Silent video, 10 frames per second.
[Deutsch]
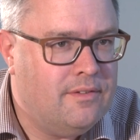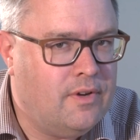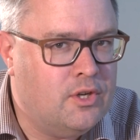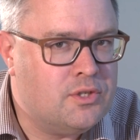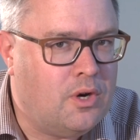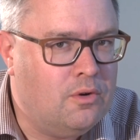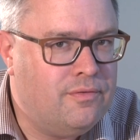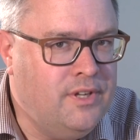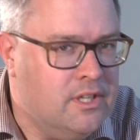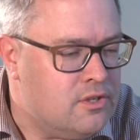Weil ich traue
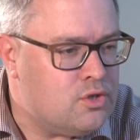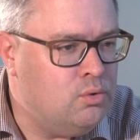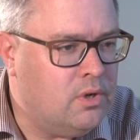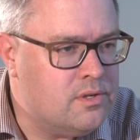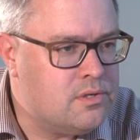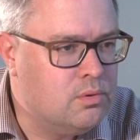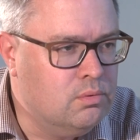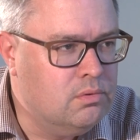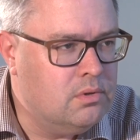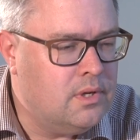vielen Schülern
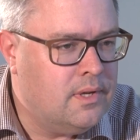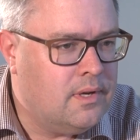zu,